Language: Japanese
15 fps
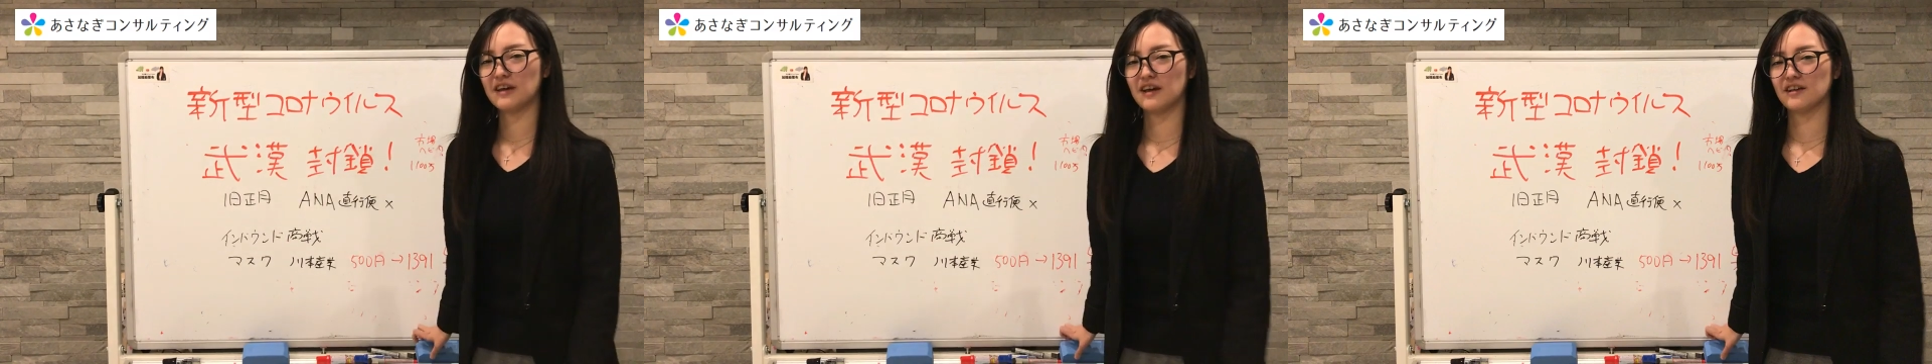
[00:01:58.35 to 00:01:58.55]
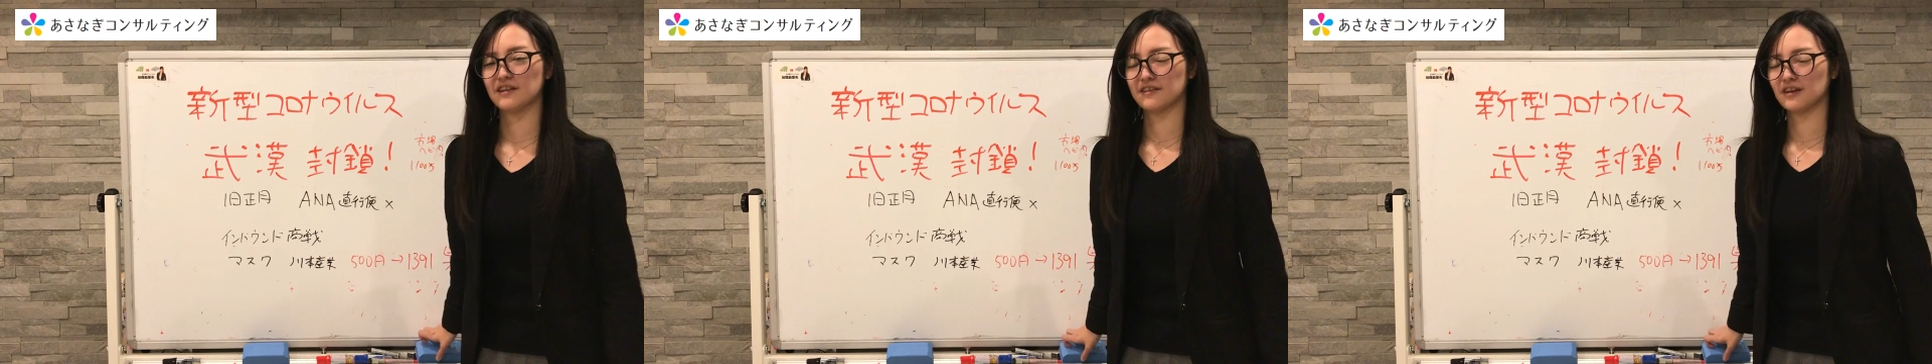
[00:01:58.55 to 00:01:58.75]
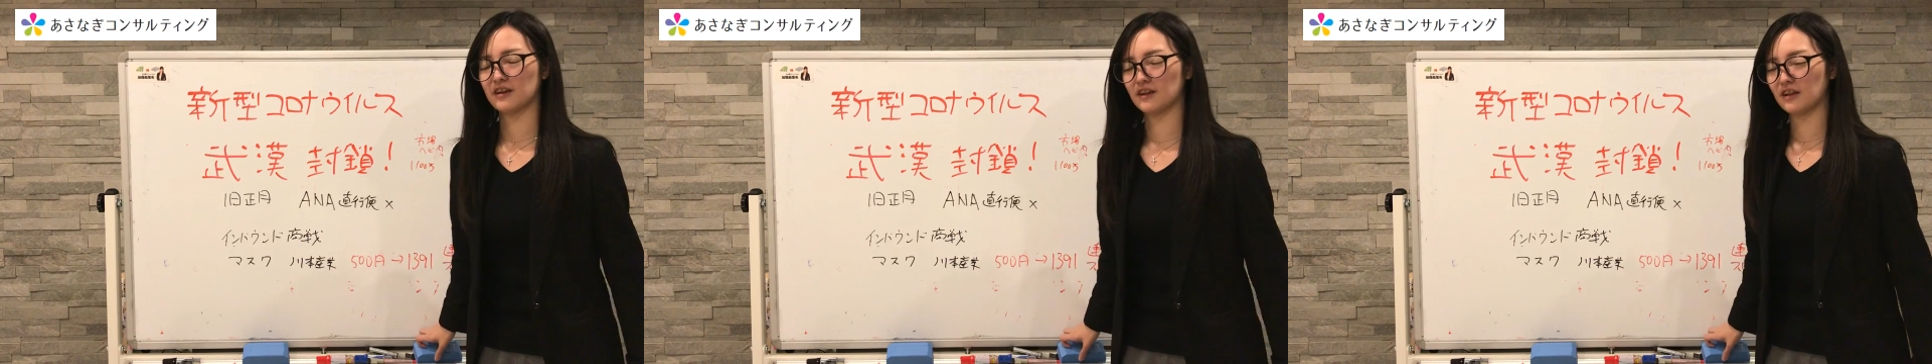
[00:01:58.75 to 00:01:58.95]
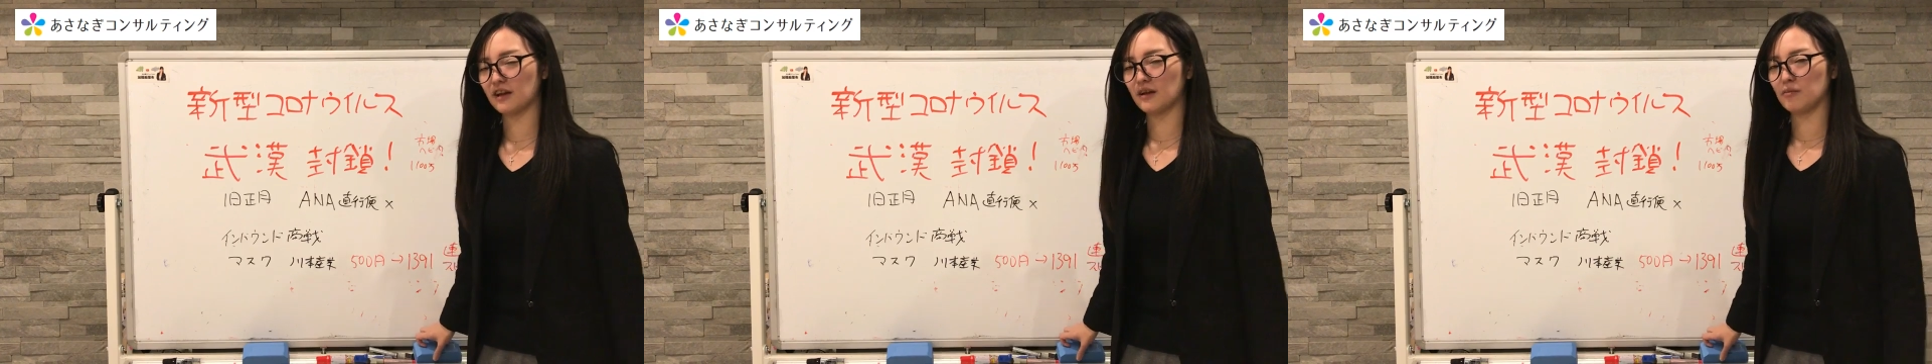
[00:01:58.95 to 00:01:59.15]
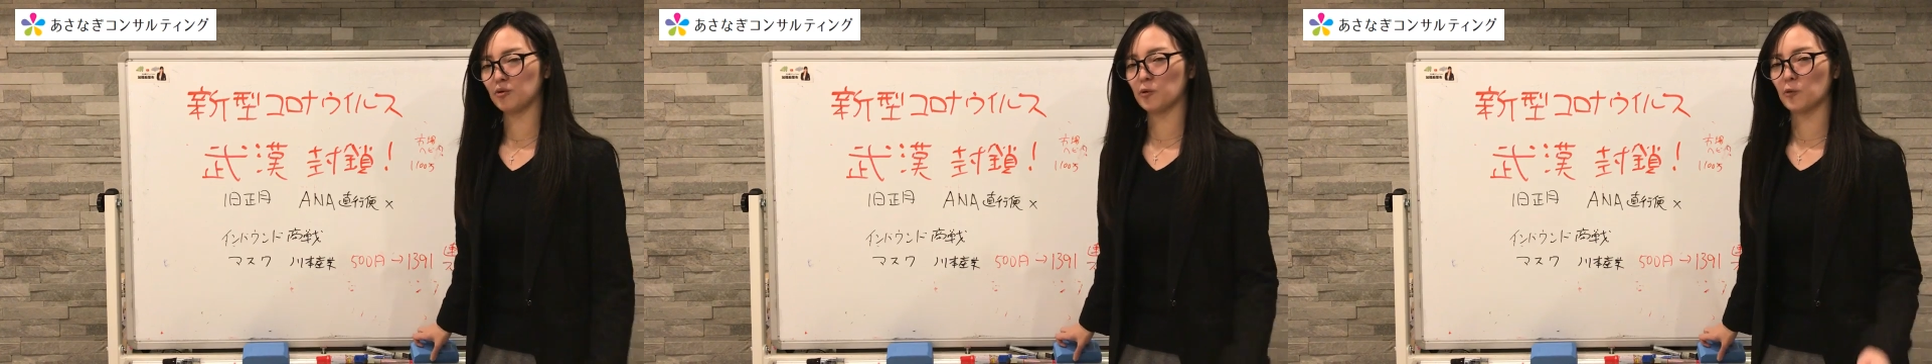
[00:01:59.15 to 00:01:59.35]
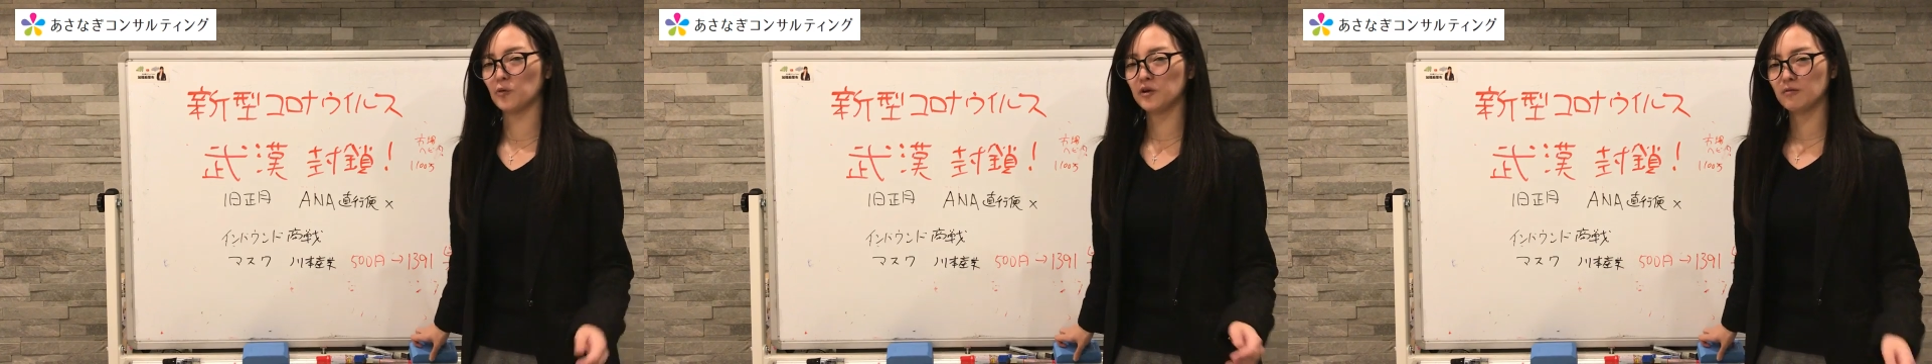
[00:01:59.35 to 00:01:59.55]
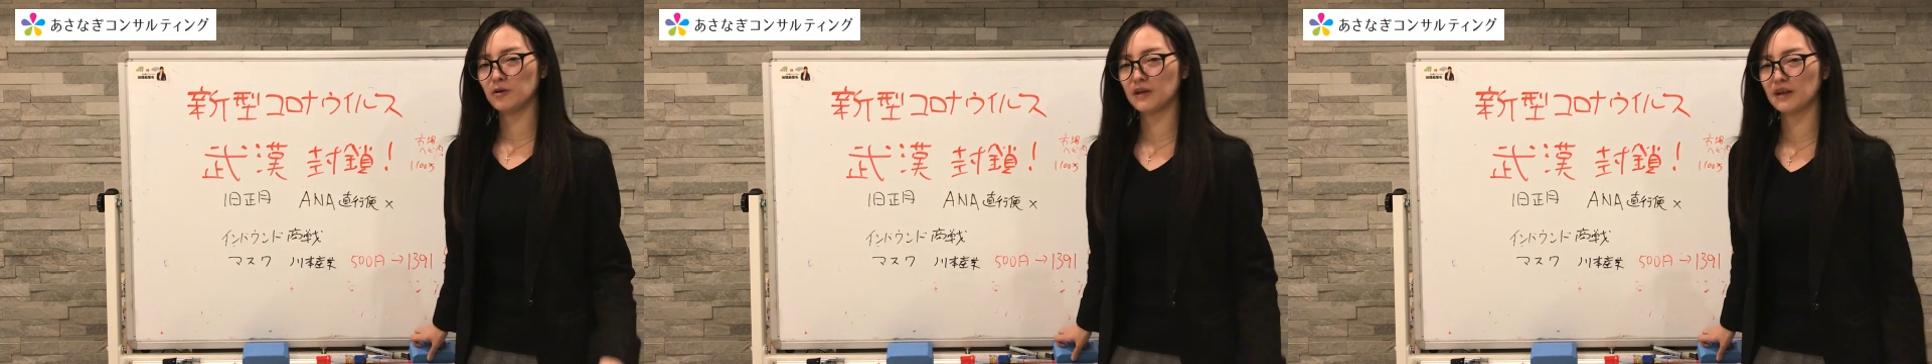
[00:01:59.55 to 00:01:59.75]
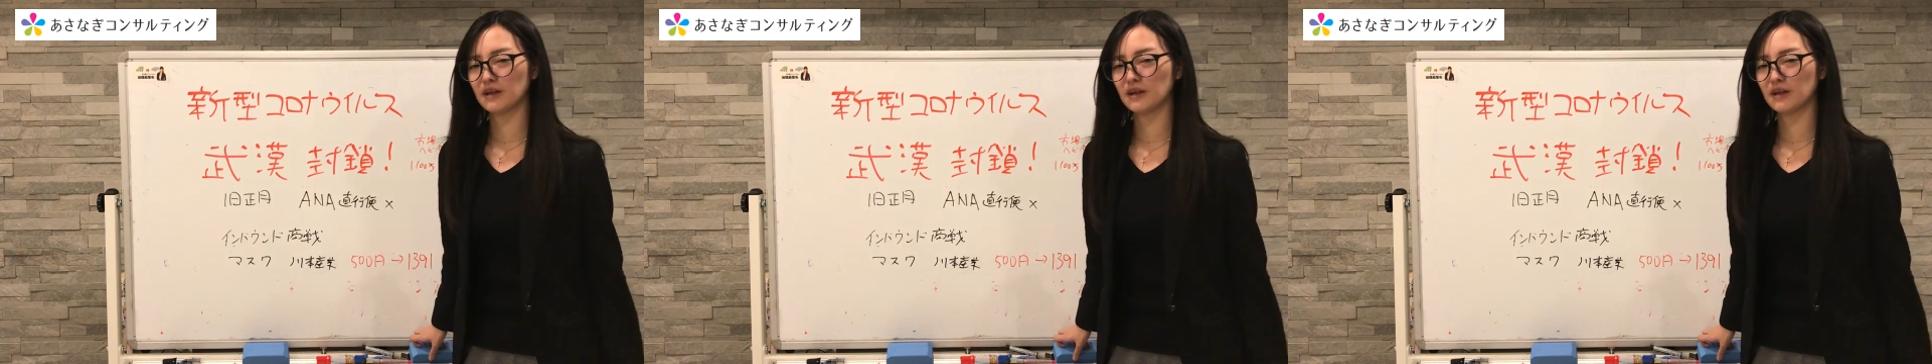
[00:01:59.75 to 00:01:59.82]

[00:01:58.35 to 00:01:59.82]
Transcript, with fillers: 員閉鎖されてもうどこにも行